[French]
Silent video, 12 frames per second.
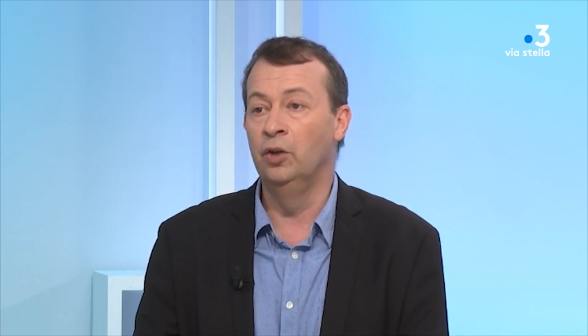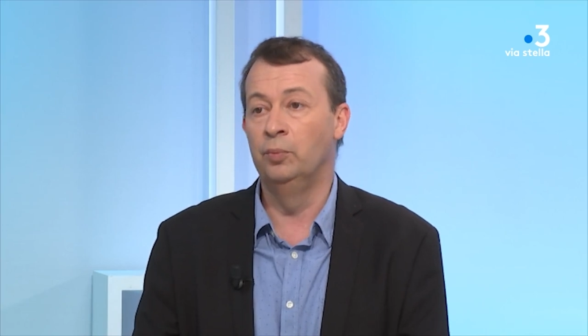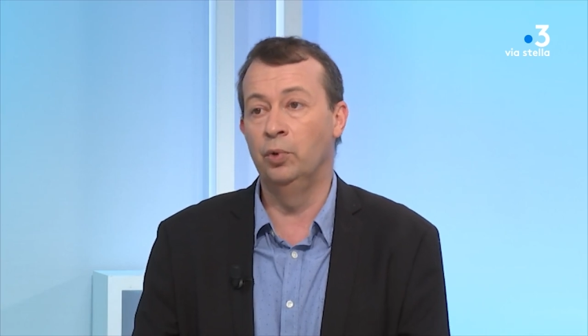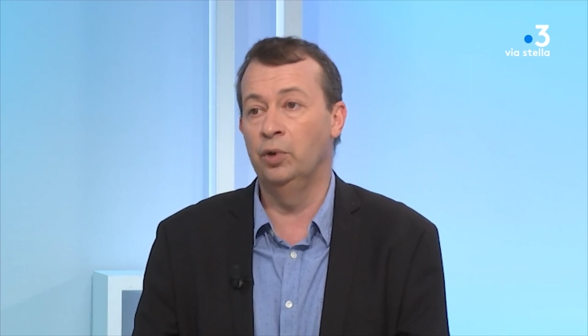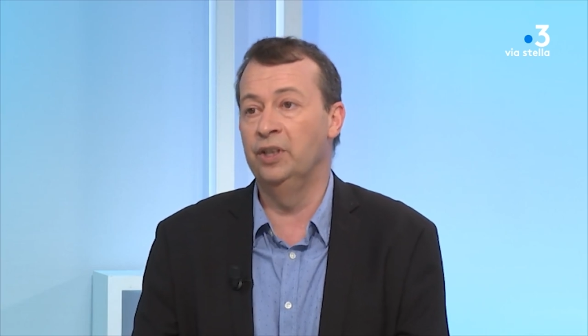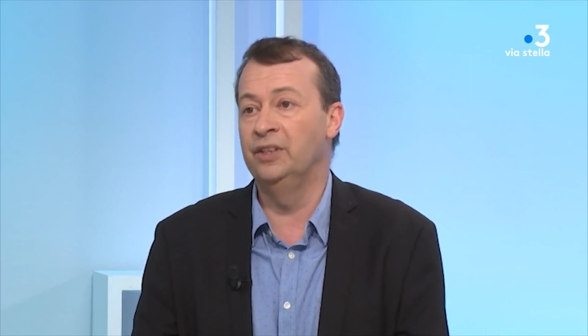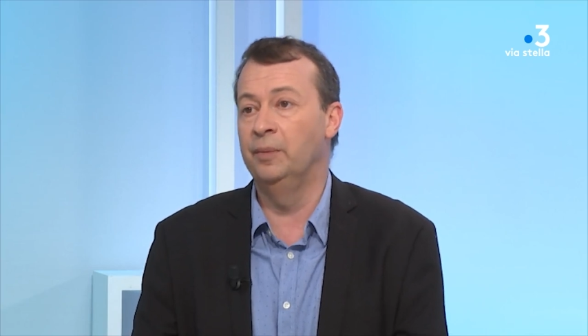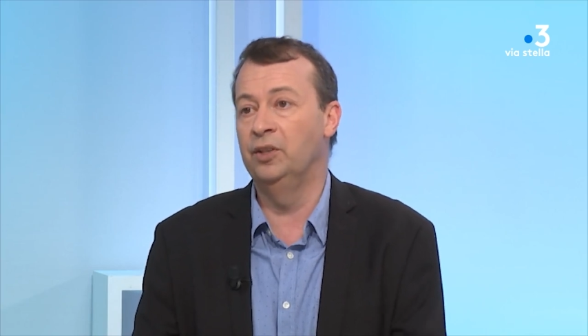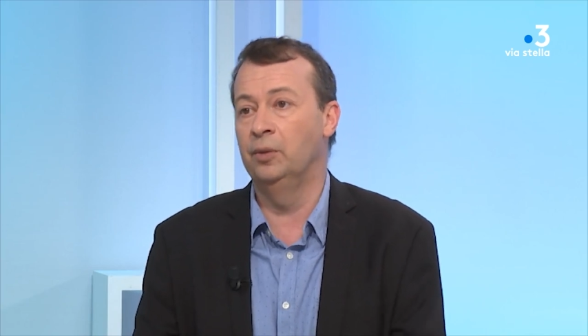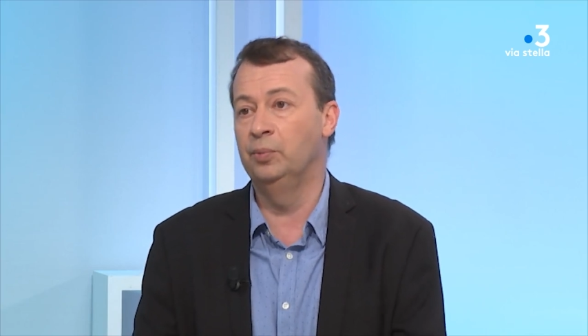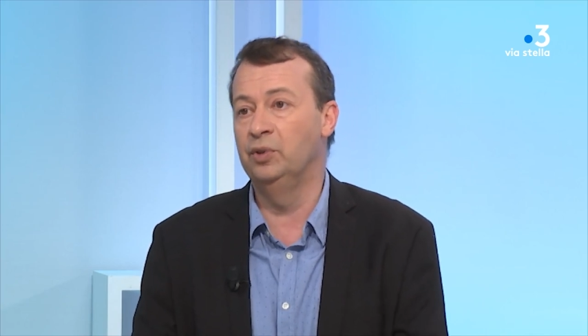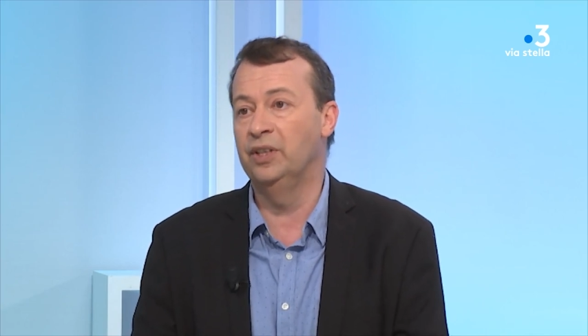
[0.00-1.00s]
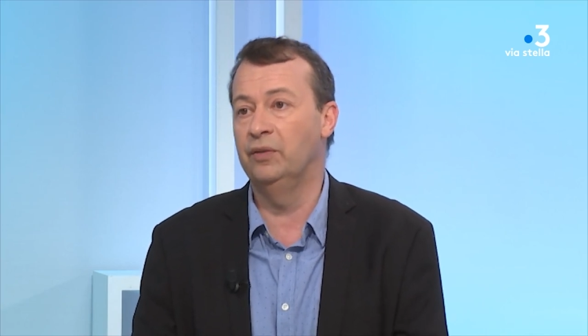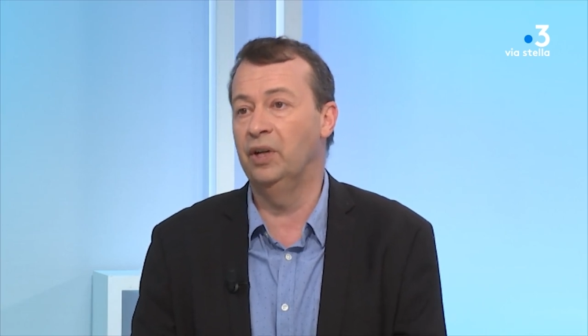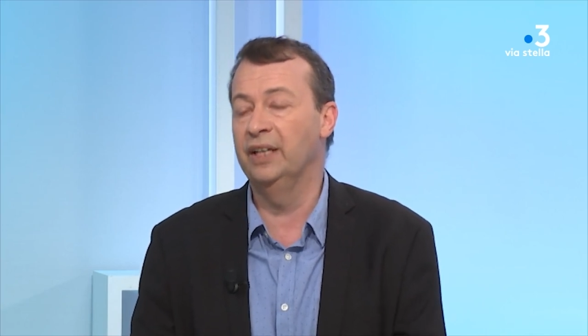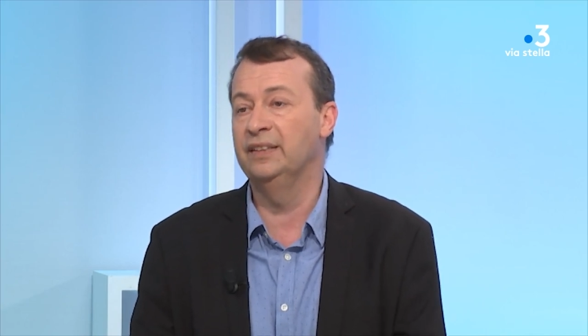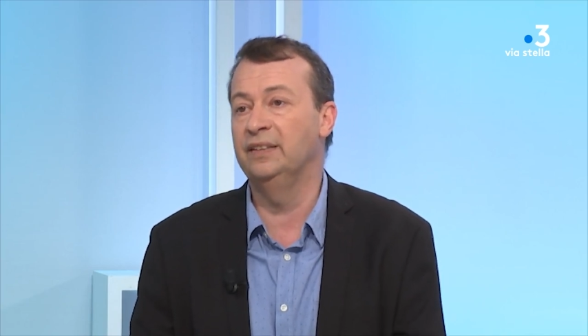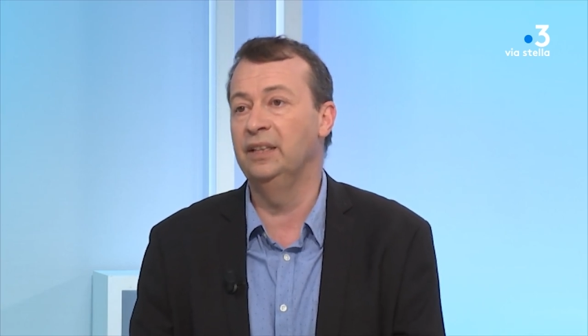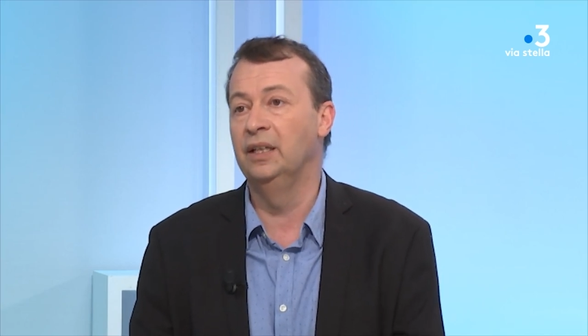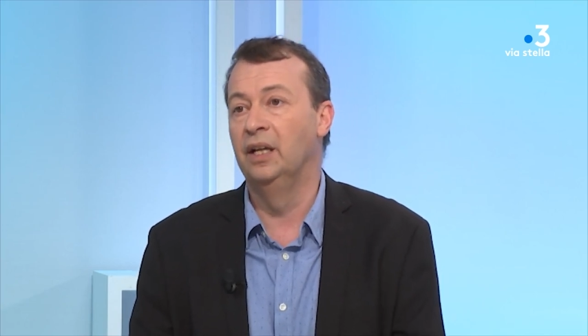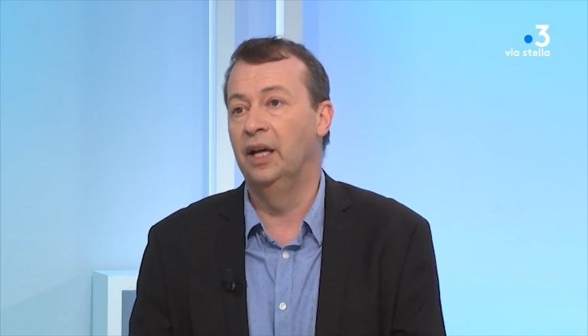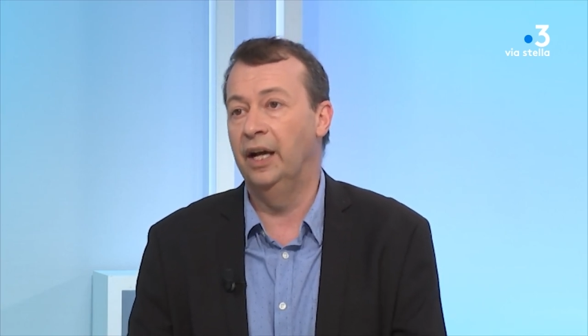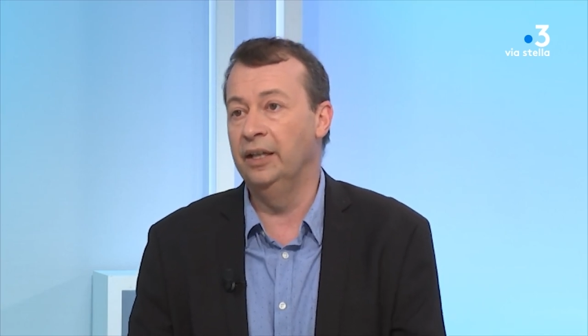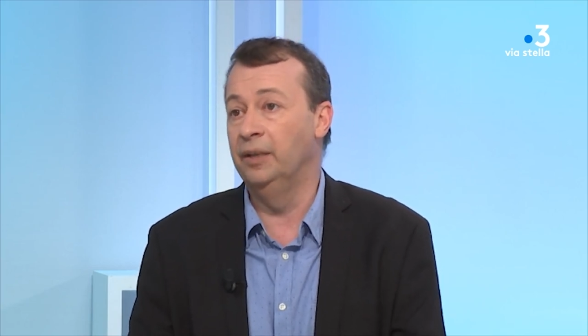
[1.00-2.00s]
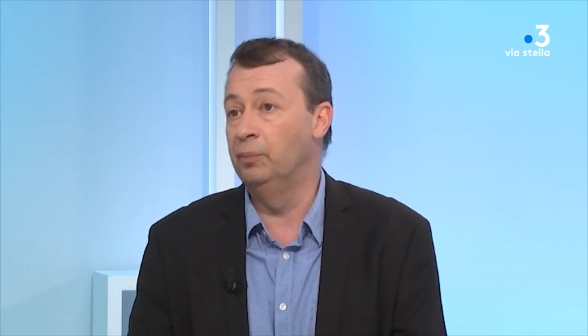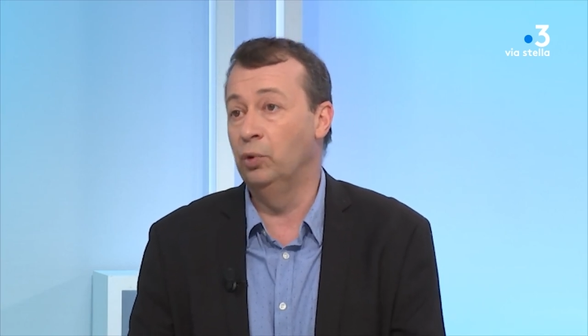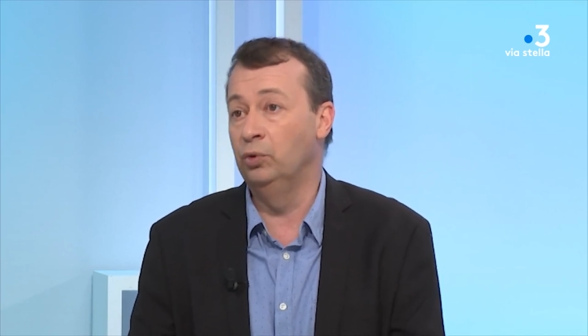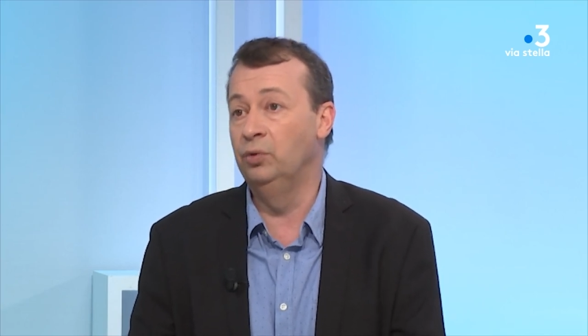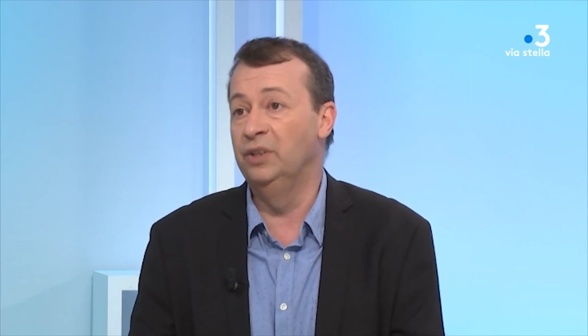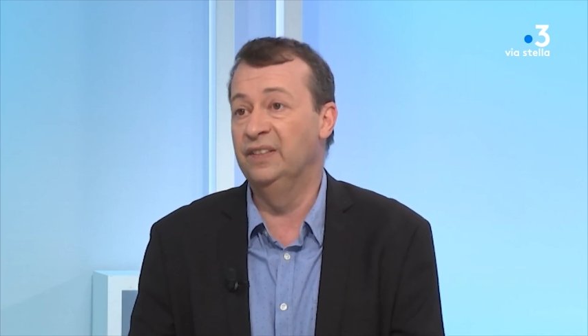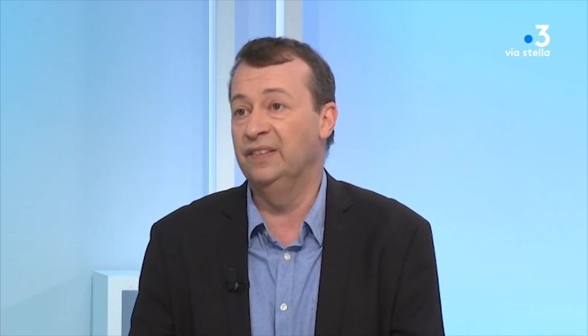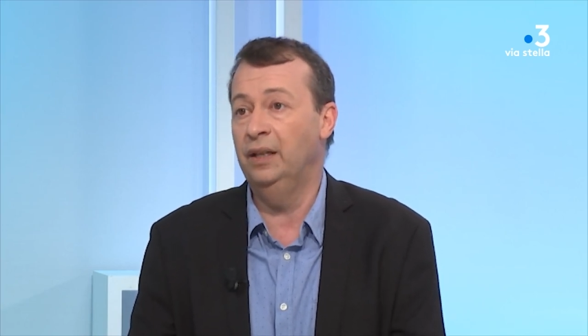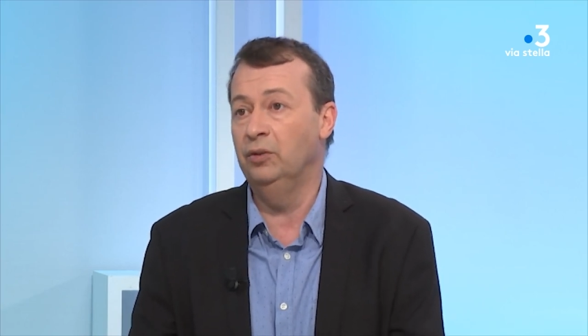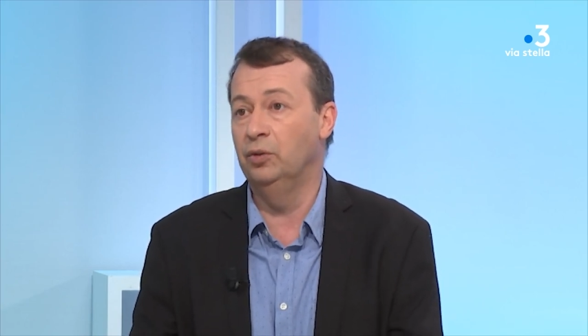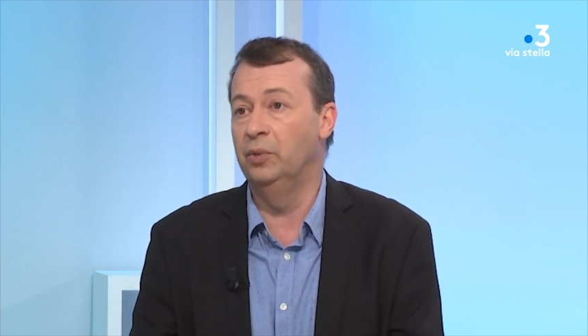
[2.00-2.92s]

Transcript: pour que les habitants puissent avoir accès à des produits sains, de